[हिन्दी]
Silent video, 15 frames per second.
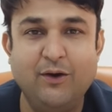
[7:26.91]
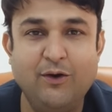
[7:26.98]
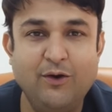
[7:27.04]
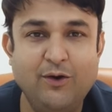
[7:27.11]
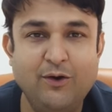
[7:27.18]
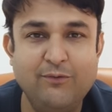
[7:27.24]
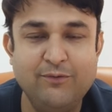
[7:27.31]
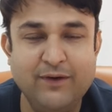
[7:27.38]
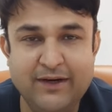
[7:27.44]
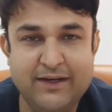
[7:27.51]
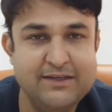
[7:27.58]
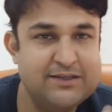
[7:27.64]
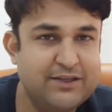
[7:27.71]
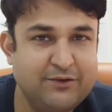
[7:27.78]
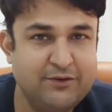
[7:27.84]
और फिर
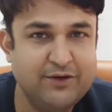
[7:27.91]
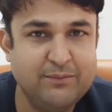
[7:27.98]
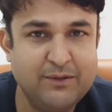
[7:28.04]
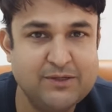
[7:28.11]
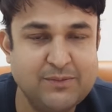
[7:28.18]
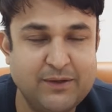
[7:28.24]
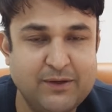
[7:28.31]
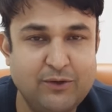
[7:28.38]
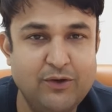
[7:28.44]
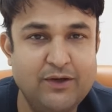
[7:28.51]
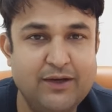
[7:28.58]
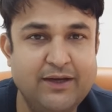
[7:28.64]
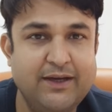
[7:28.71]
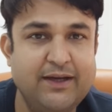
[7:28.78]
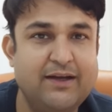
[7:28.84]
नीचे दिए नंबर्स पे कॉल
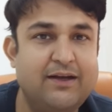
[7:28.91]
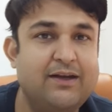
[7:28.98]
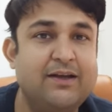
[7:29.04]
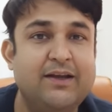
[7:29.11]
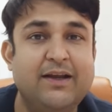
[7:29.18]
करिएगा